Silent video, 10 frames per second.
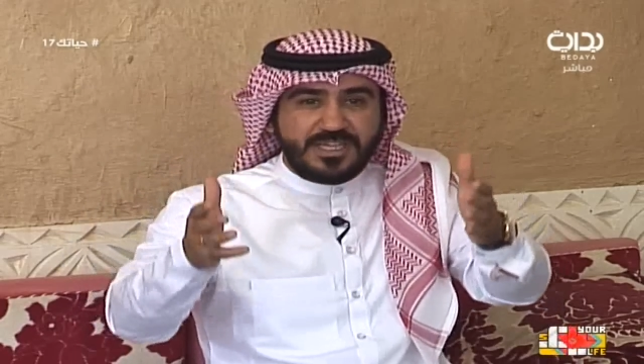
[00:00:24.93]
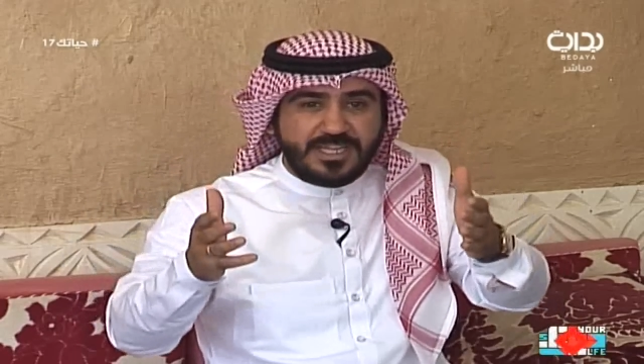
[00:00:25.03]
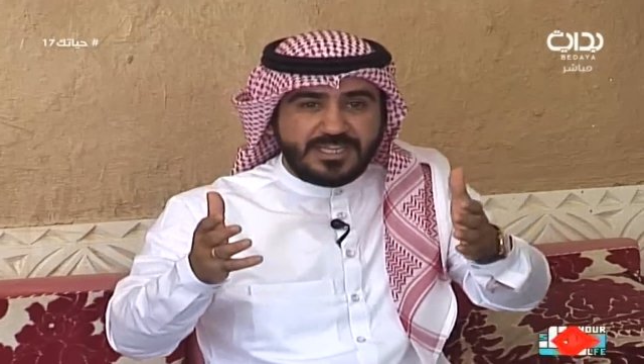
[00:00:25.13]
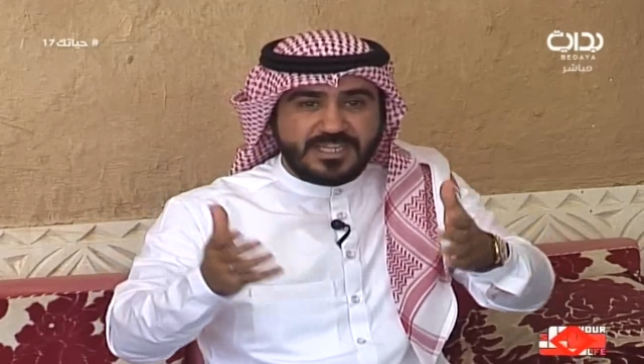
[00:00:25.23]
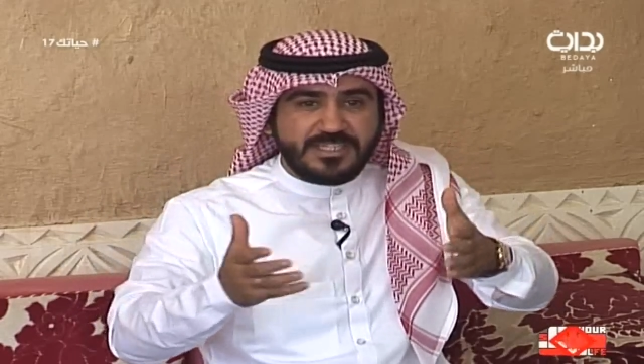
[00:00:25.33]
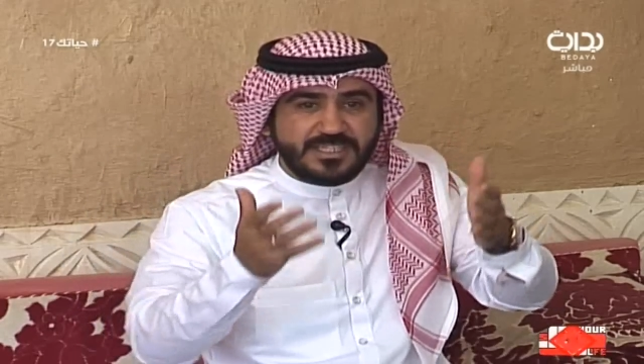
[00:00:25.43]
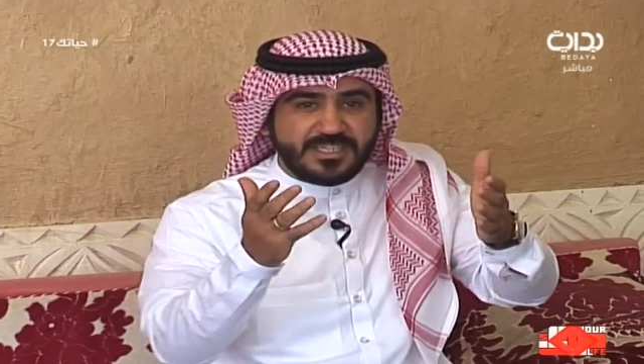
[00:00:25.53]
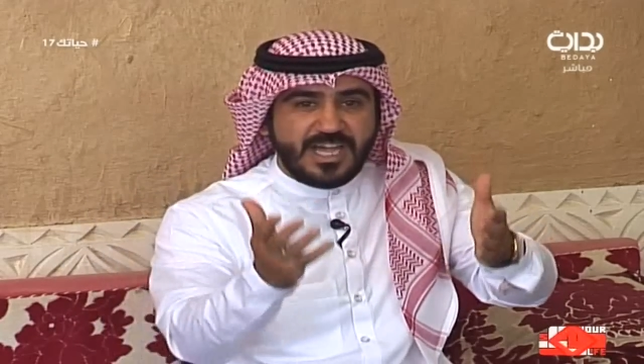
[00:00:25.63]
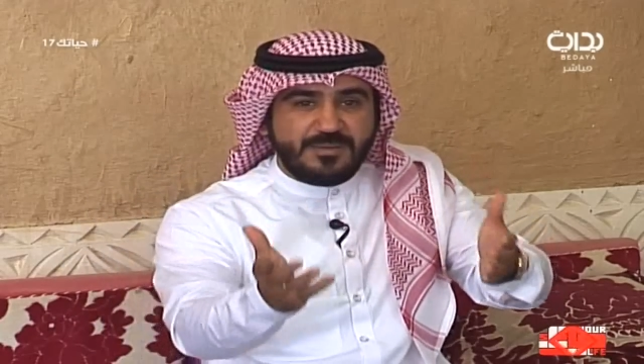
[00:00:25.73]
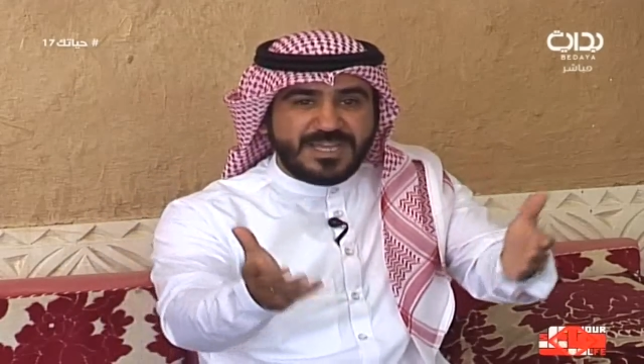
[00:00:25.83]
عليه
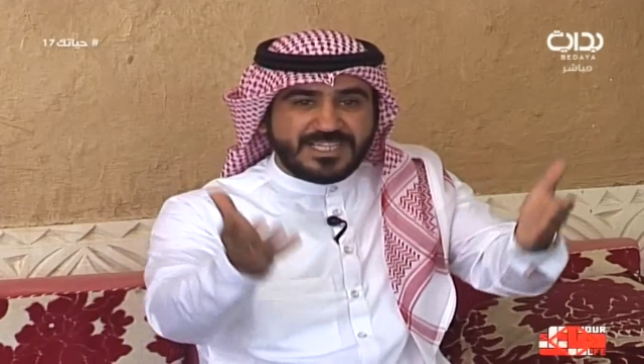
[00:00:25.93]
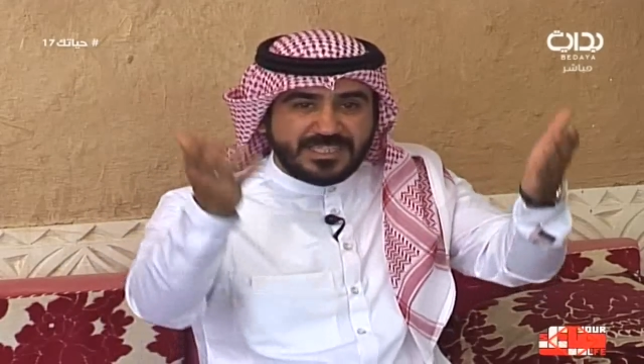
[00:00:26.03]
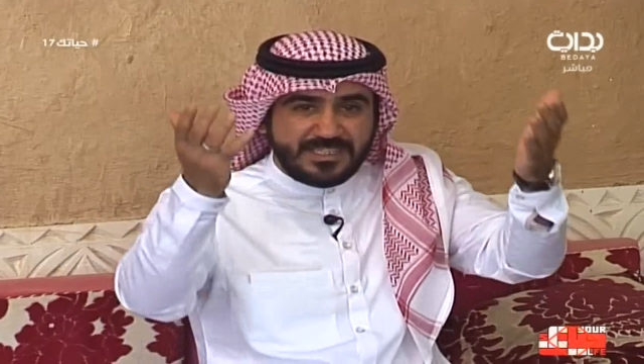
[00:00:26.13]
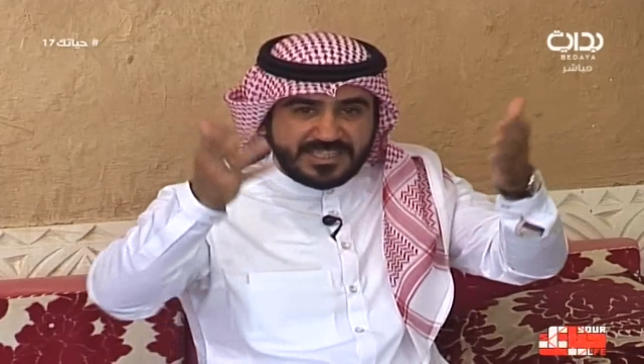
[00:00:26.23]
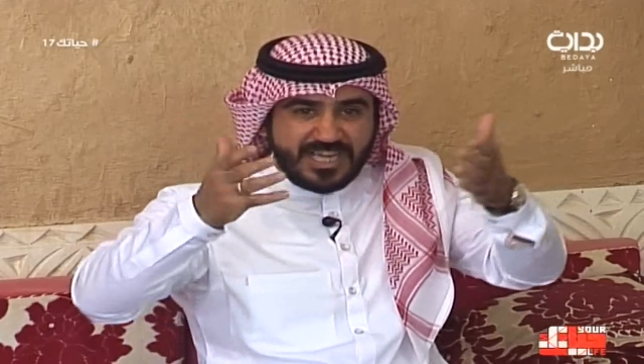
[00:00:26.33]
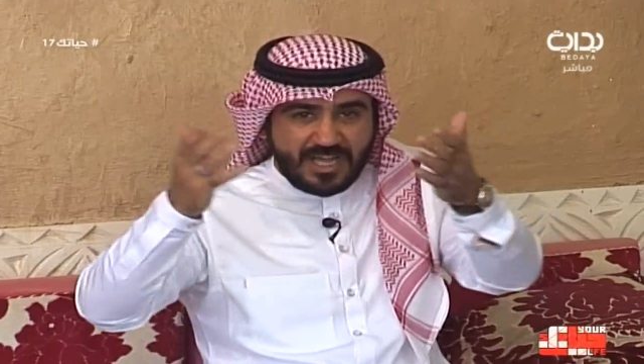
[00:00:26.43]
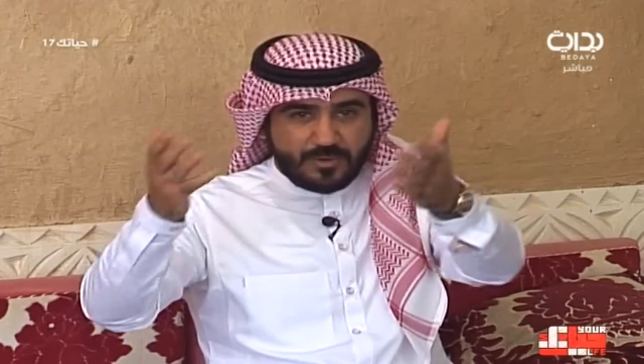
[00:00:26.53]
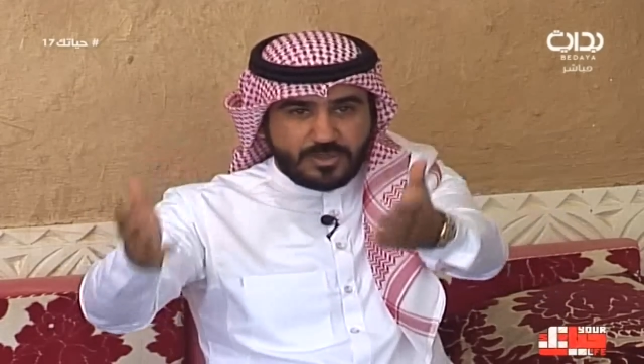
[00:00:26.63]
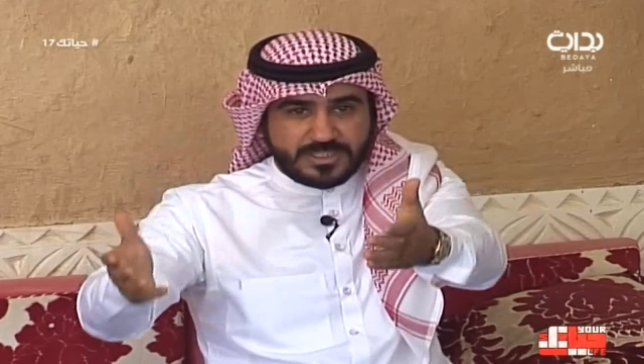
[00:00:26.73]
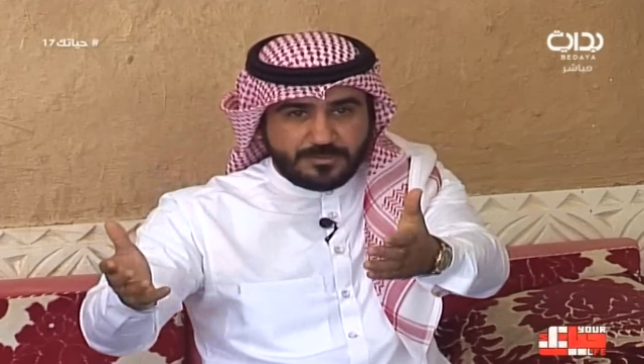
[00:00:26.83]
لانك البيت اللي
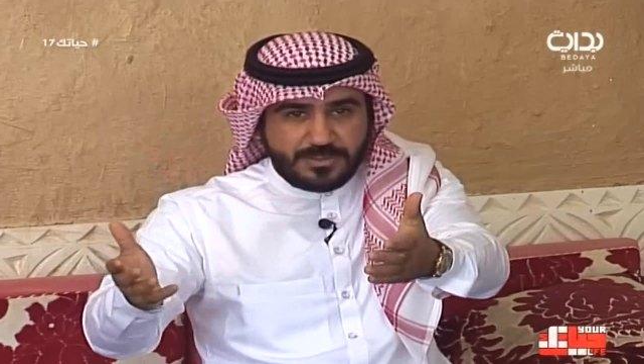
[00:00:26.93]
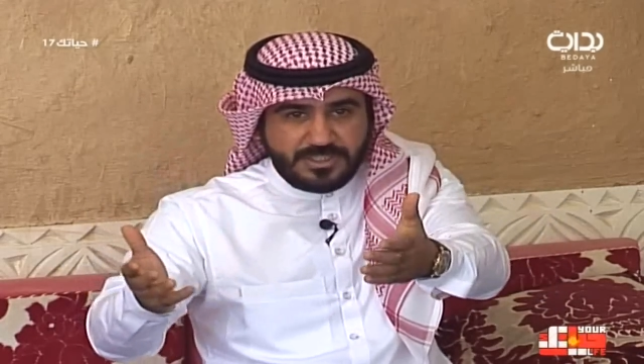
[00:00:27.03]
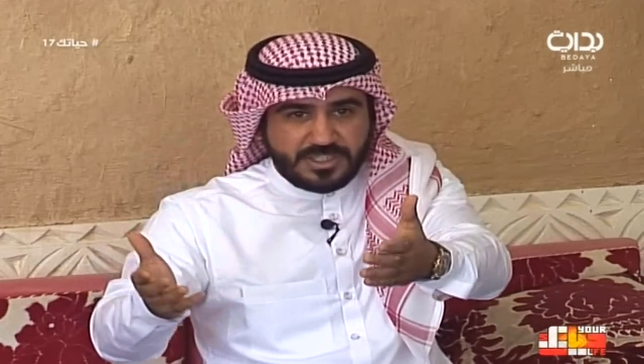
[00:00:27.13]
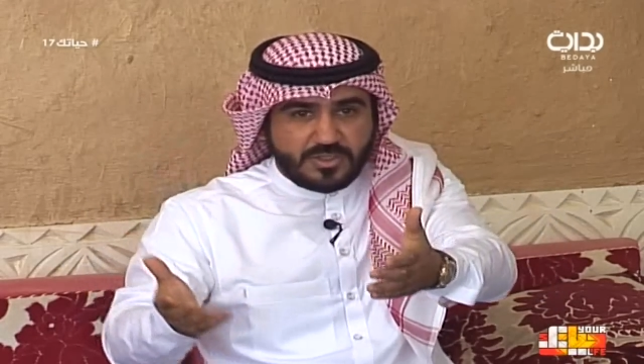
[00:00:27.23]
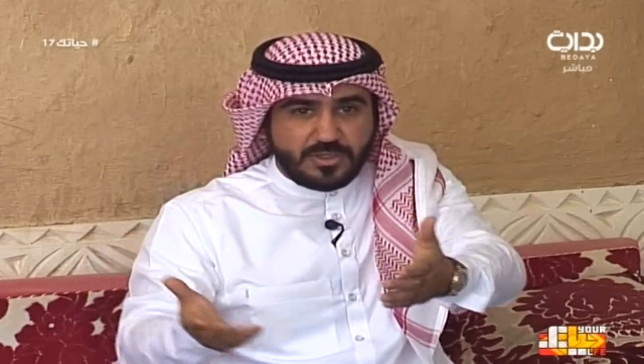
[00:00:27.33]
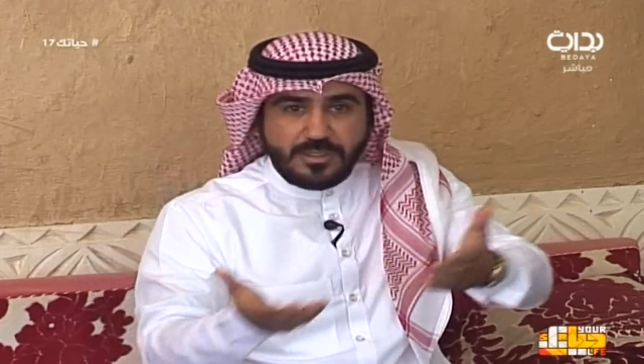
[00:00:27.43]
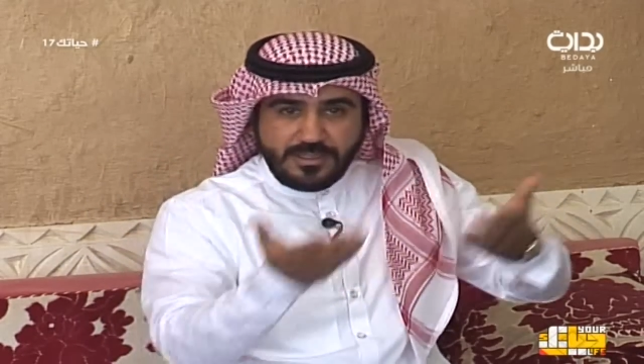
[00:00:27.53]
جاك وخطب من عندك